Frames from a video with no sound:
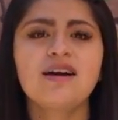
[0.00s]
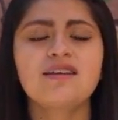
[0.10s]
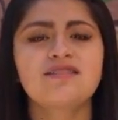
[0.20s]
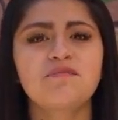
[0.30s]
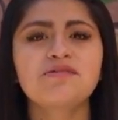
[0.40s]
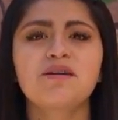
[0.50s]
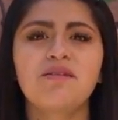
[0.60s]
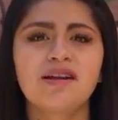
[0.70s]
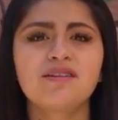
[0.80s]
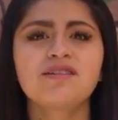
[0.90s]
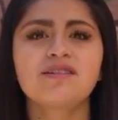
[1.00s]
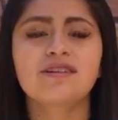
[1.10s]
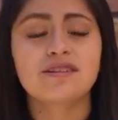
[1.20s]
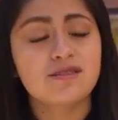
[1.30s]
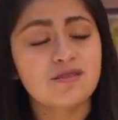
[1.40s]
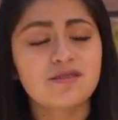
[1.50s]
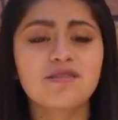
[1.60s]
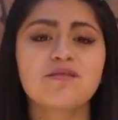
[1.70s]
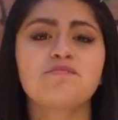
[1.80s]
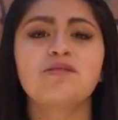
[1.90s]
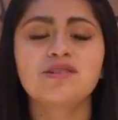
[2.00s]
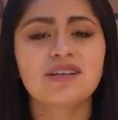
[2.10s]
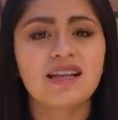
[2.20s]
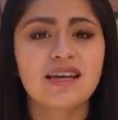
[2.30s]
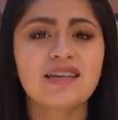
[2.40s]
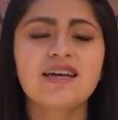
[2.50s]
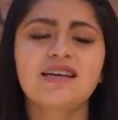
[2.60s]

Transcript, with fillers: Y estamos hablando del trastorno de borderline,